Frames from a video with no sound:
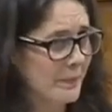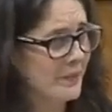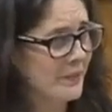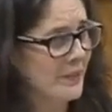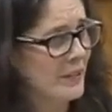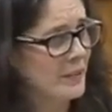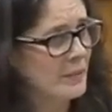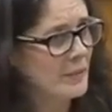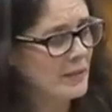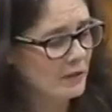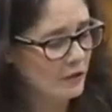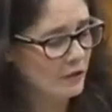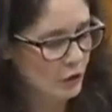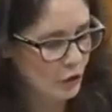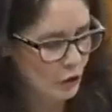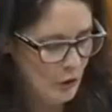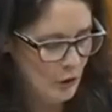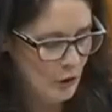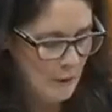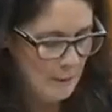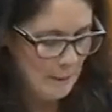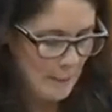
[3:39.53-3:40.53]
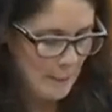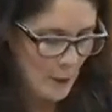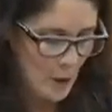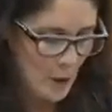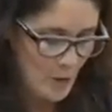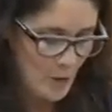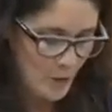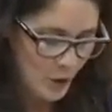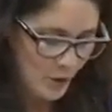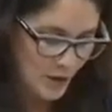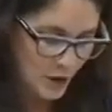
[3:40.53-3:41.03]
servicios
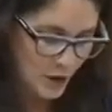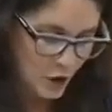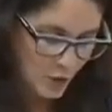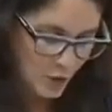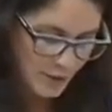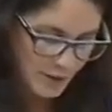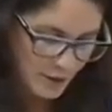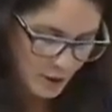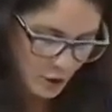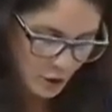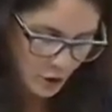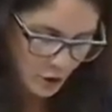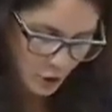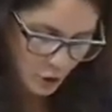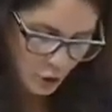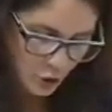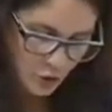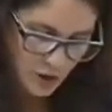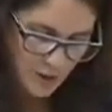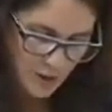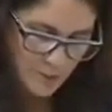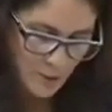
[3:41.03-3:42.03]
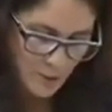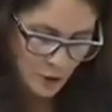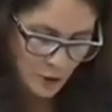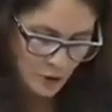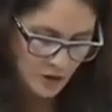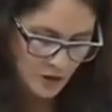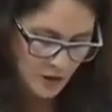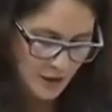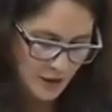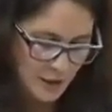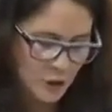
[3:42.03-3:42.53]
como los del comedor o
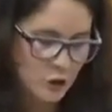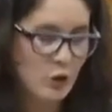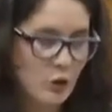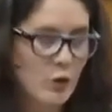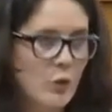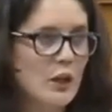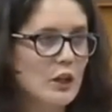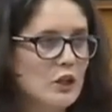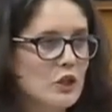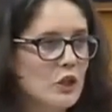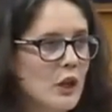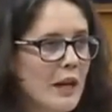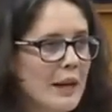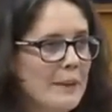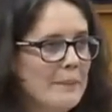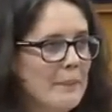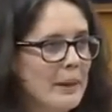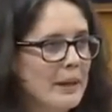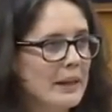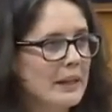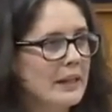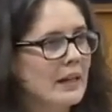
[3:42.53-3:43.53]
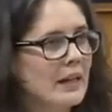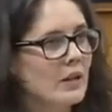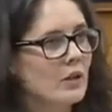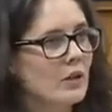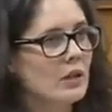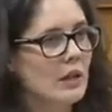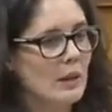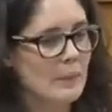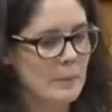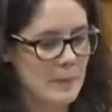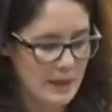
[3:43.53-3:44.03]
transporte, y todo ello enmarcado
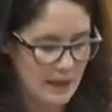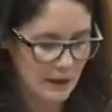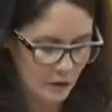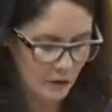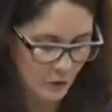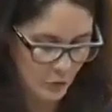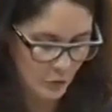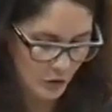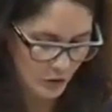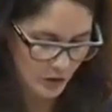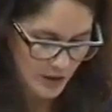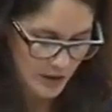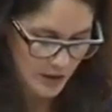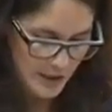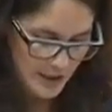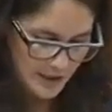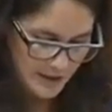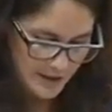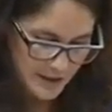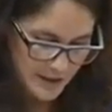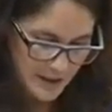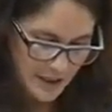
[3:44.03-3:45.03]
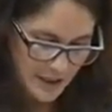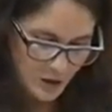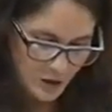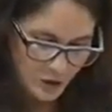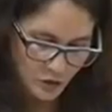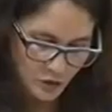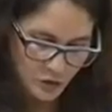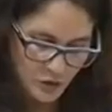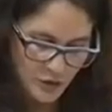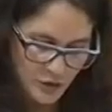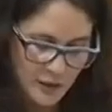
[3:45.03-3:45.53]
en la aplicación de la
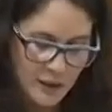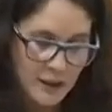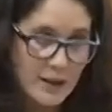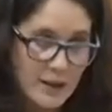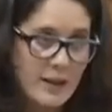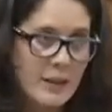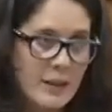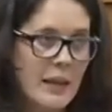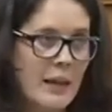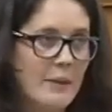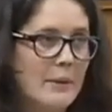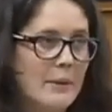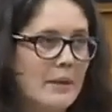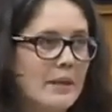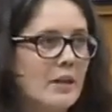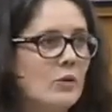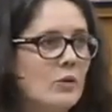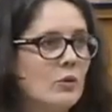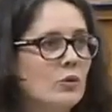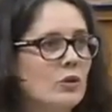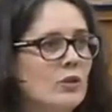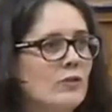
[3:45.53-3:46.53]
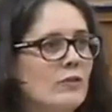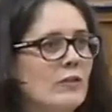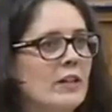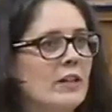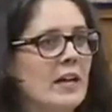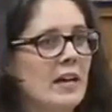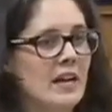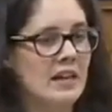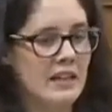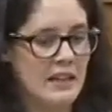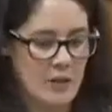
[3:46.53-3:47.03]
LONCE, que viene a
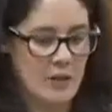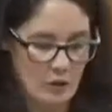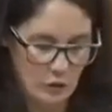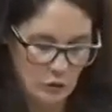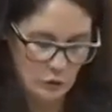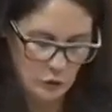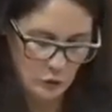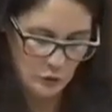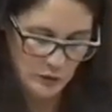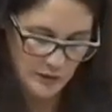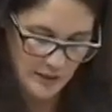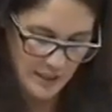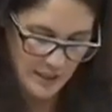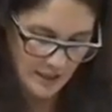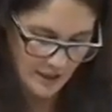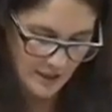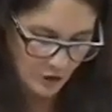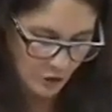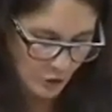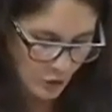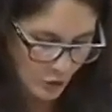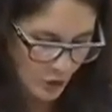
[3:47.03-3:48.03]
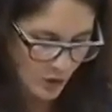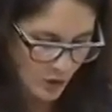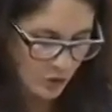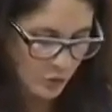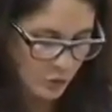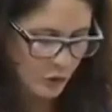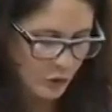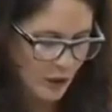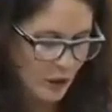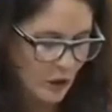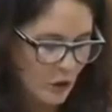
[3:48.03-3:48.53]
justificar y a consolidar todos
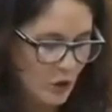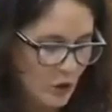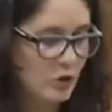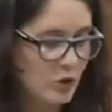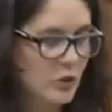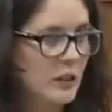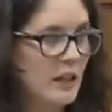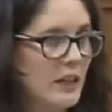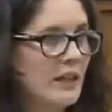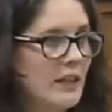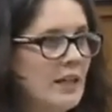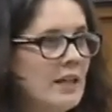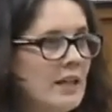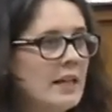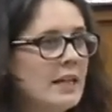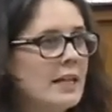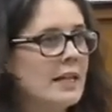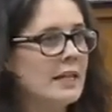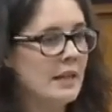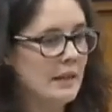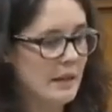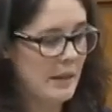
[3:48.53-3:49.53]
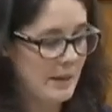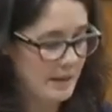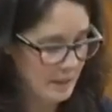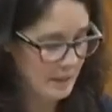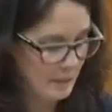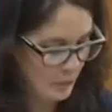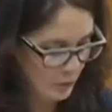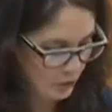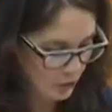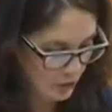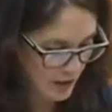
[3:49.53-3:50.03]
esos recortes y de
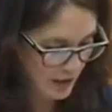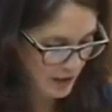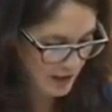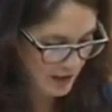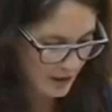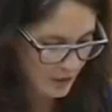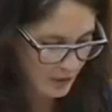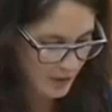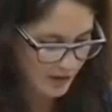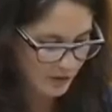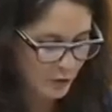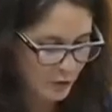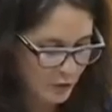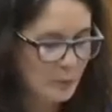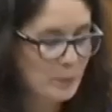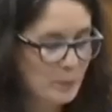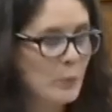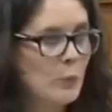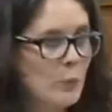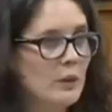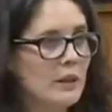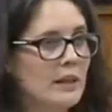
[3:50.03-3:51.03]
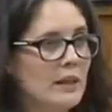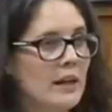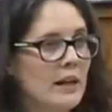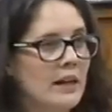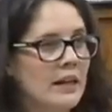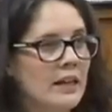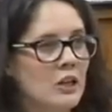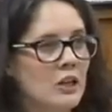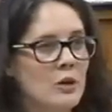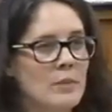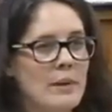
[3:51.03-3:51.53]
desmontar la educación
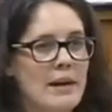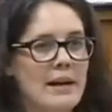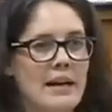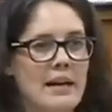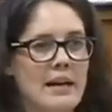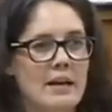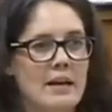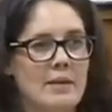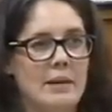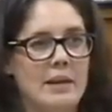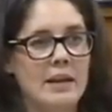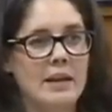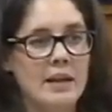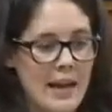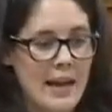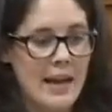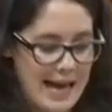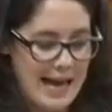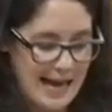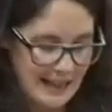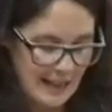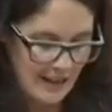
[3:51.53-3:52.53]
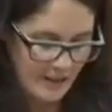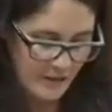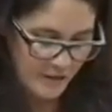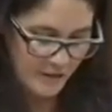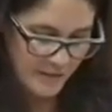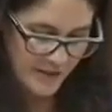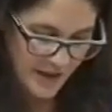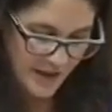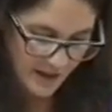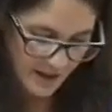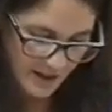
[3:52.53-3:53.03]
pública y, lo más grave, a
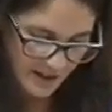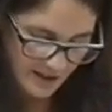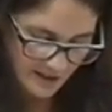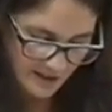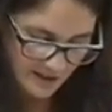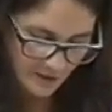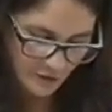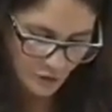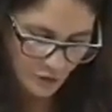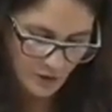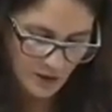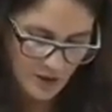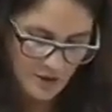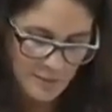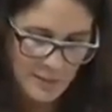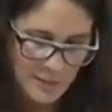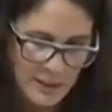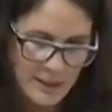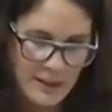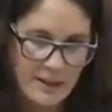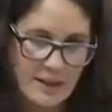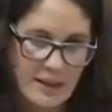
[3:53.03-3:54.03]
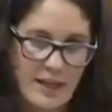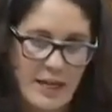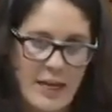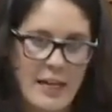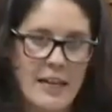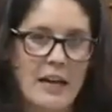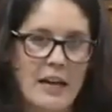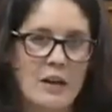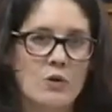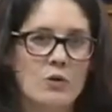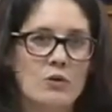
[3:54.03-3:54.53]
desviar intencionadamente
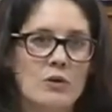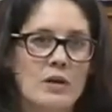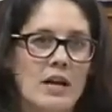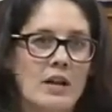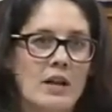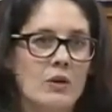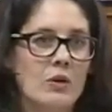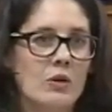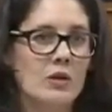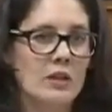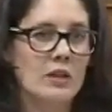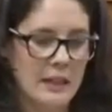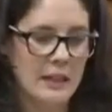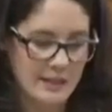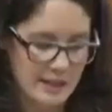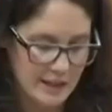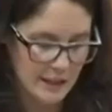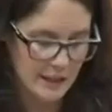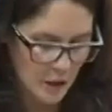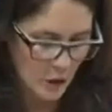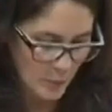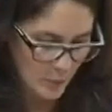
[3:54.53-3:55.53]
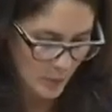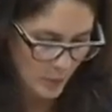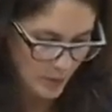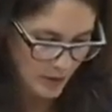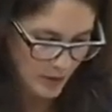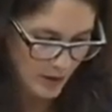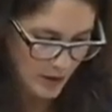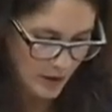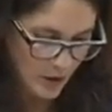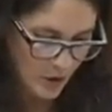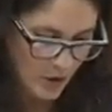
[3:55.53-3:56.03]
el alumnado y el dinero
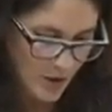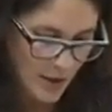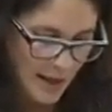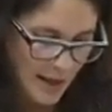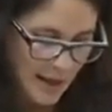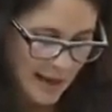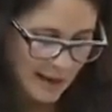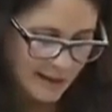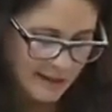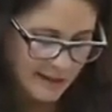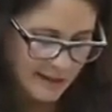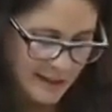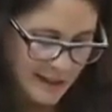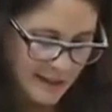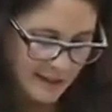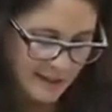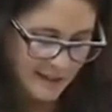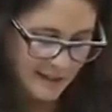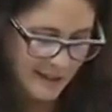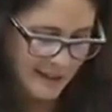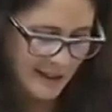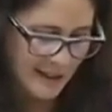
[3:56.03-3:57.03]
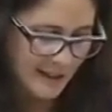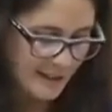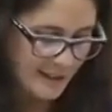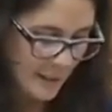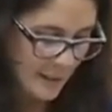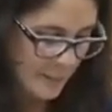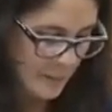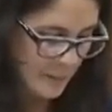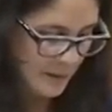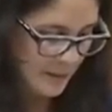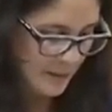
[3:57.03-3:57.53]
público hacia la
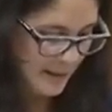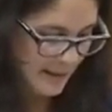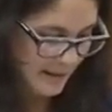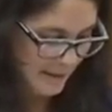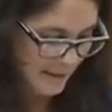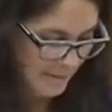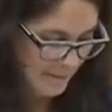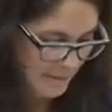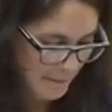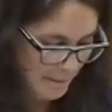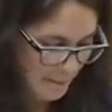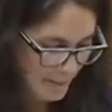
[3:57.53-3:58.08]
enseñanza privada.